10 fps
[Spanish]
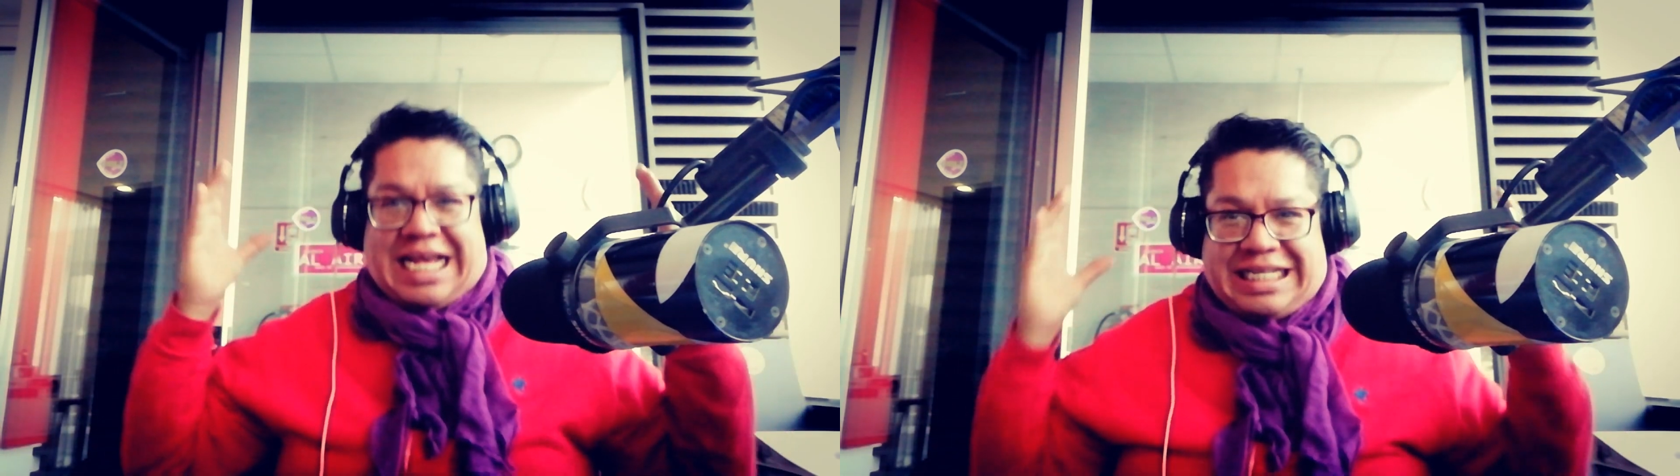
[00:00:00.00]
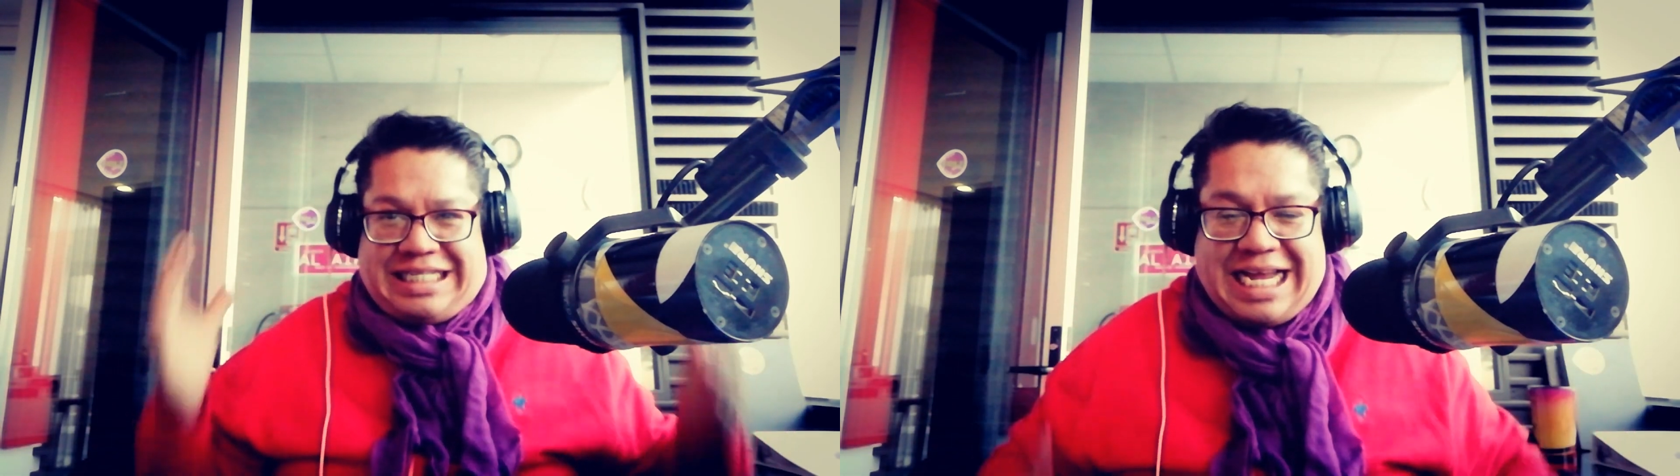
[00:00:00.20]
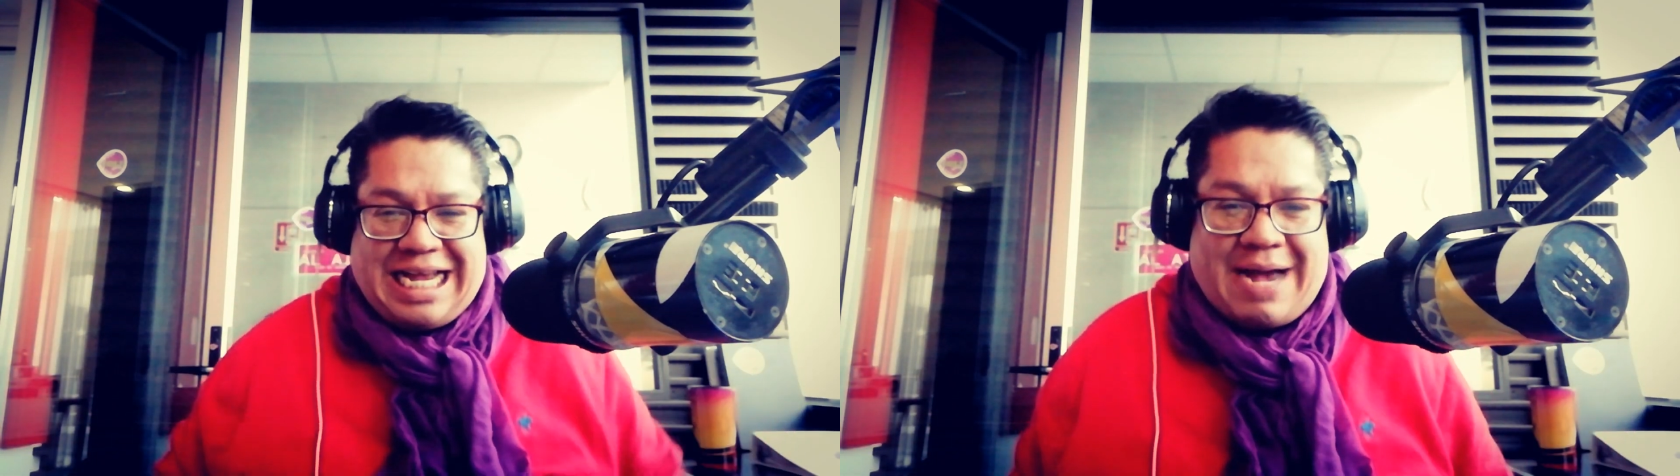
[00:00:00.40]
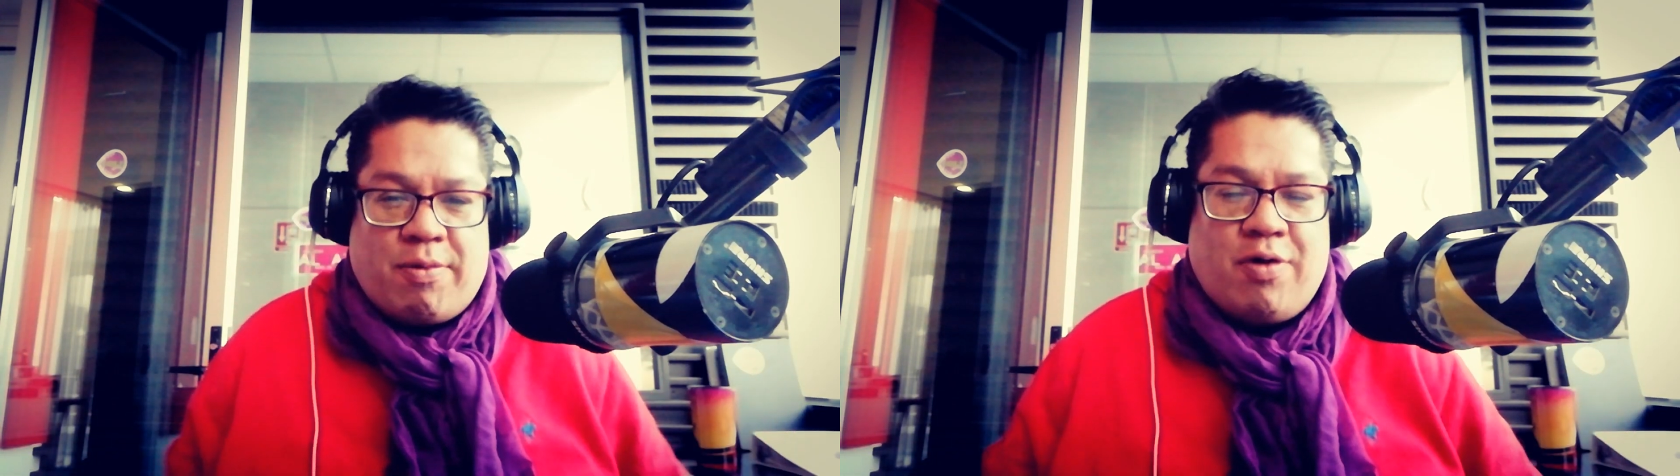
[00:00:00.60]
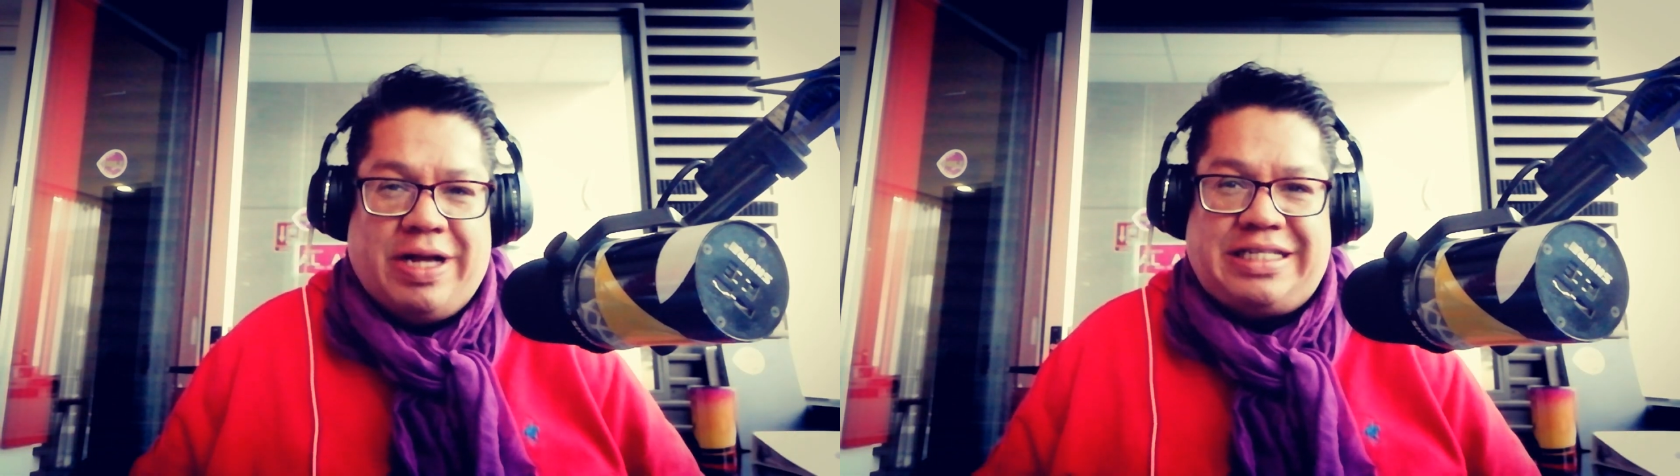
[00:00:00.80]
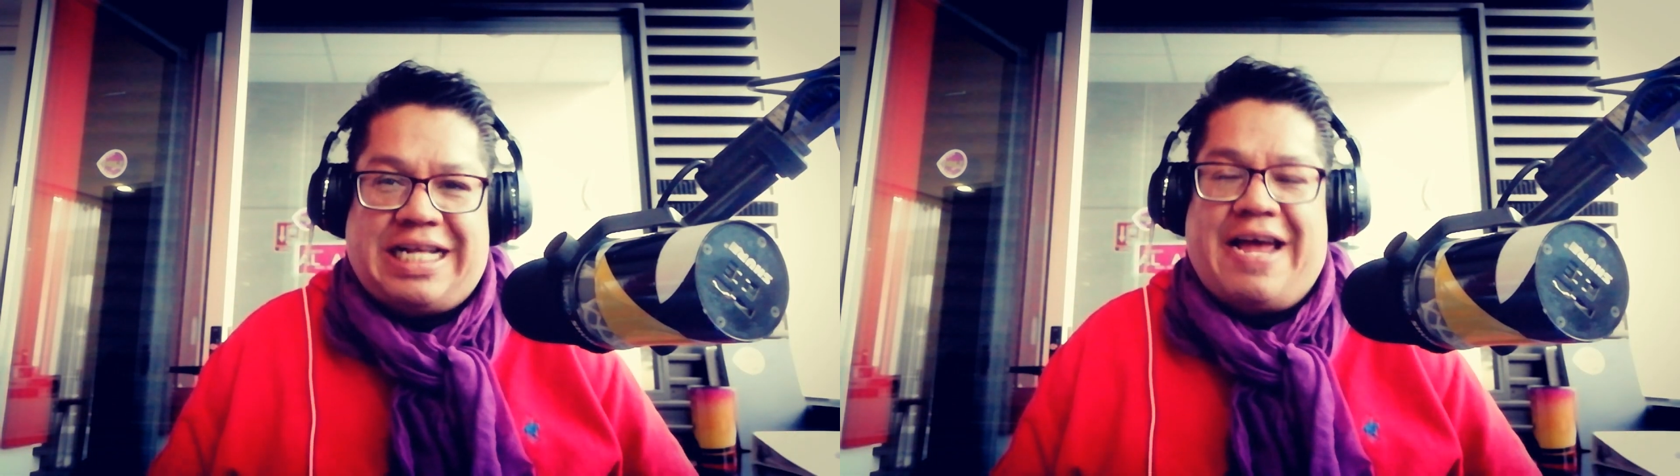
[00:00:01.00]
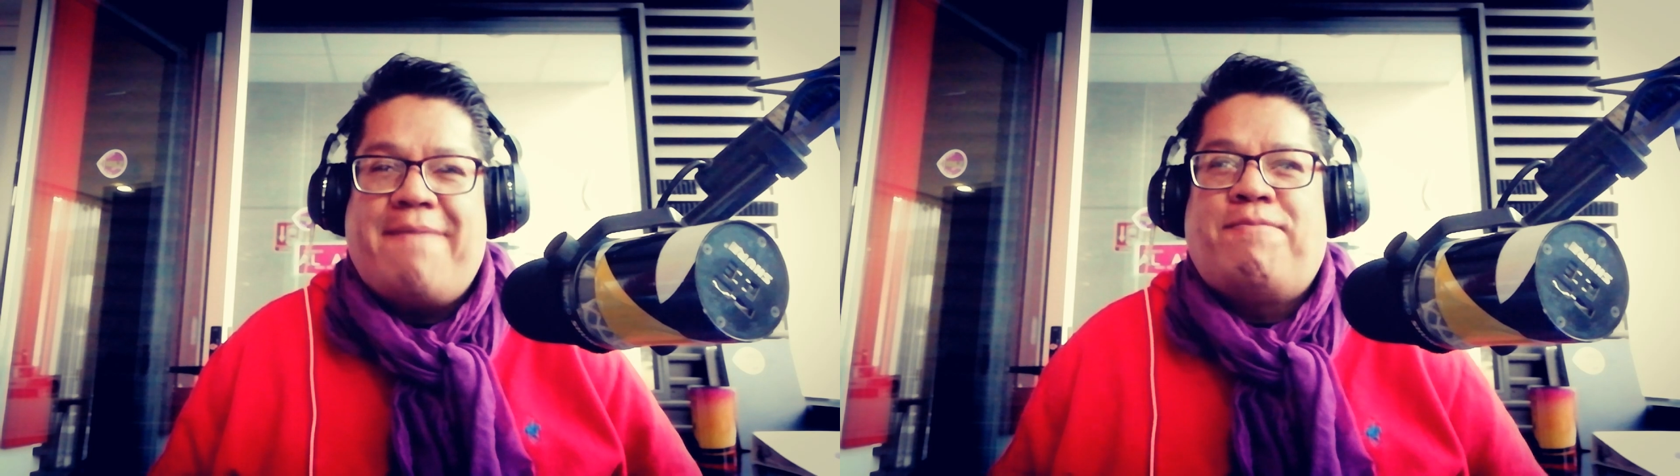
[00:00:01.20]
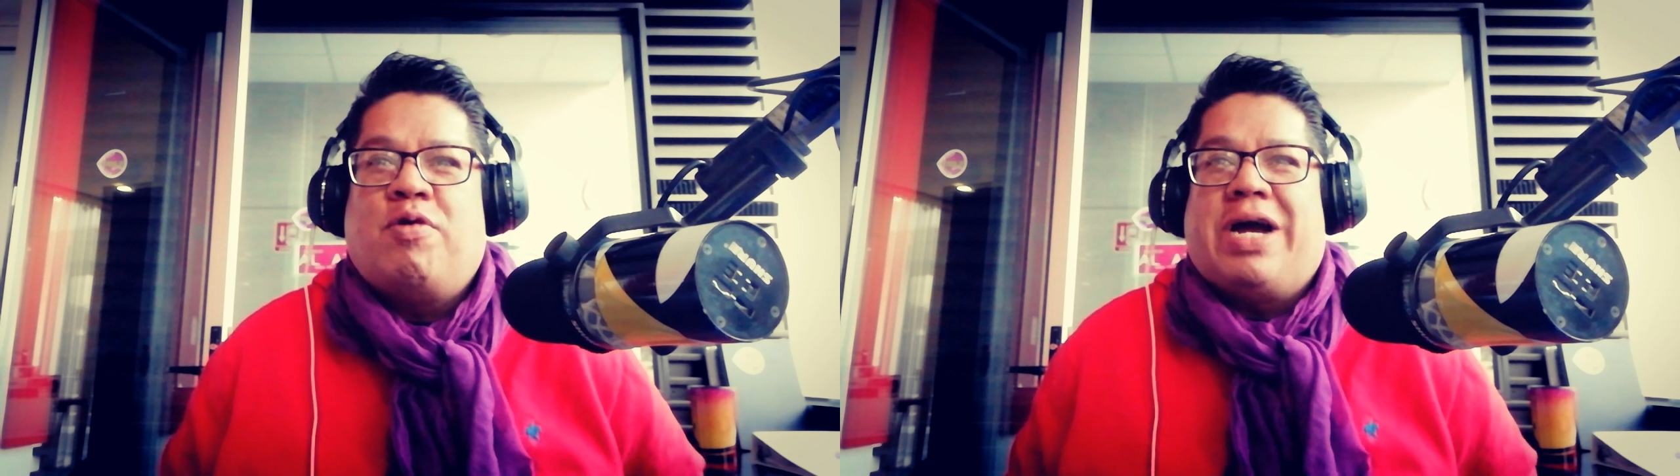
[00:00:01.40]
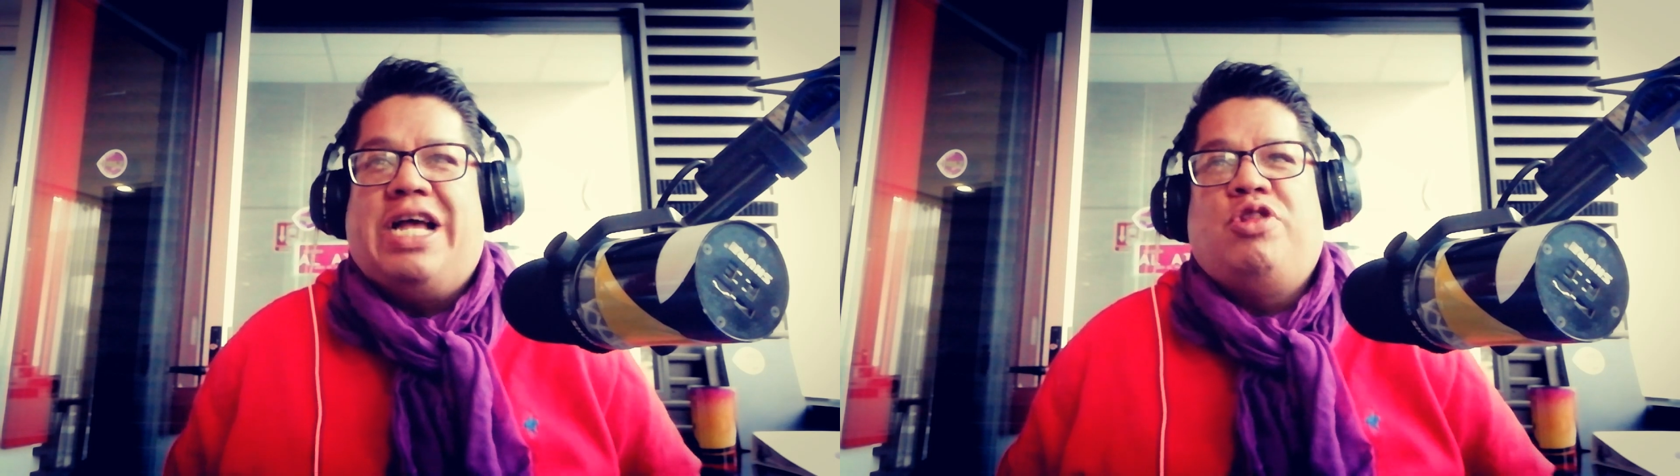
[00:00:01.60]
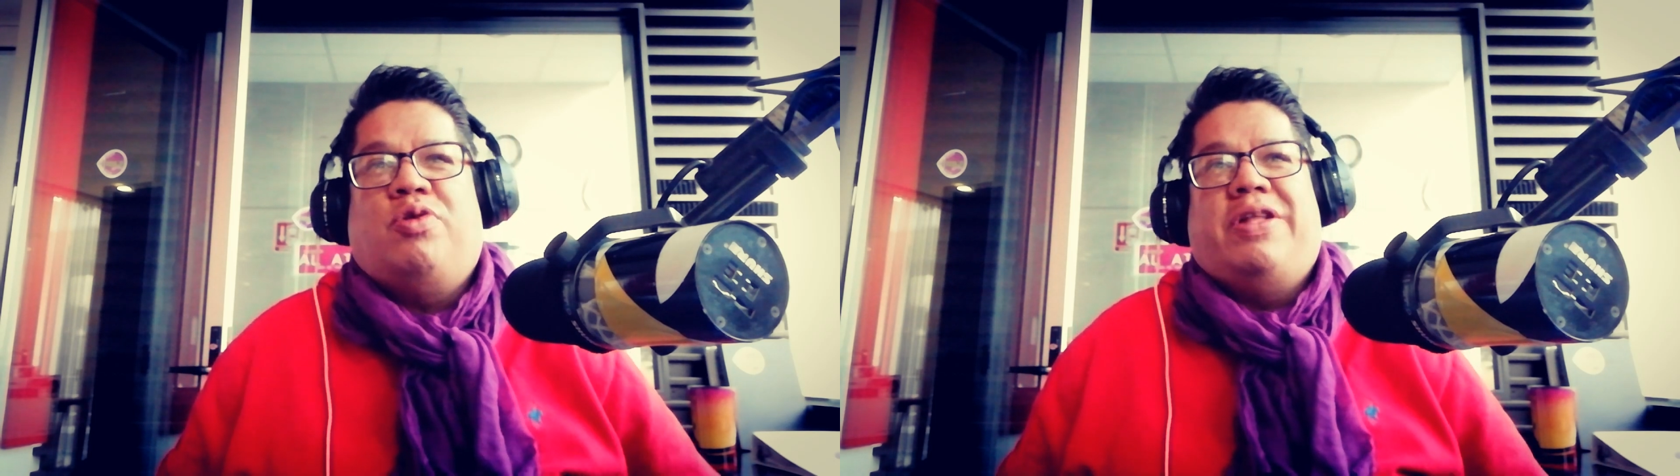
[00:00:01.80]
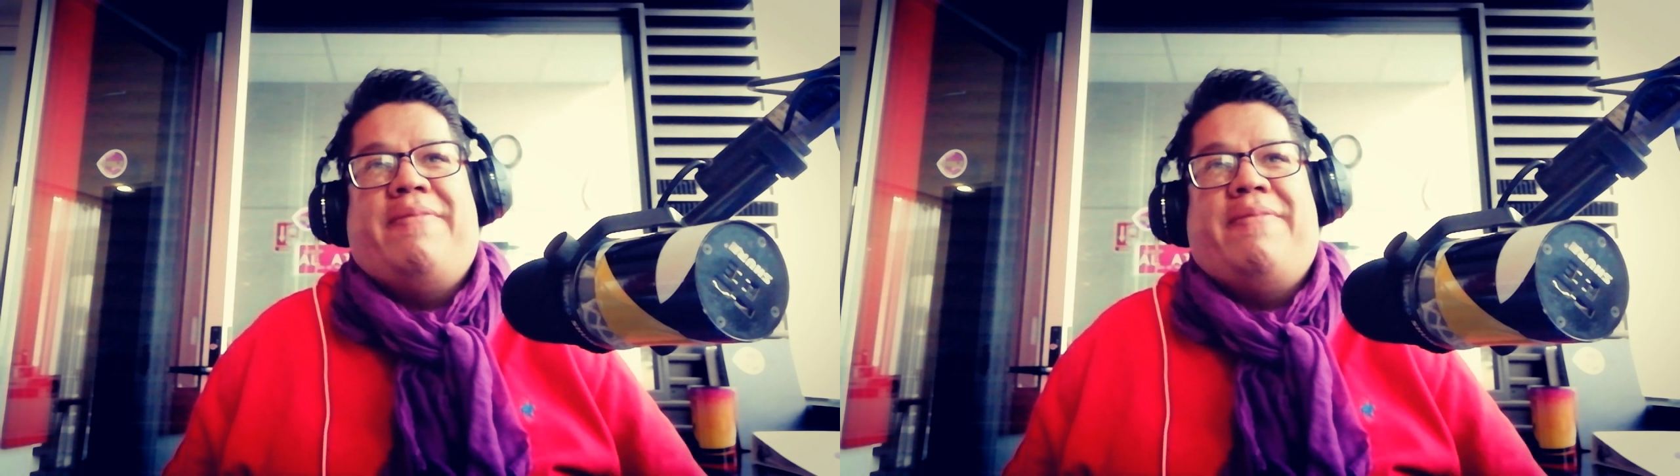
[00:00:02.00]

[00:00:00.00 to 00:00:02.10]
ya acabó esta época en donde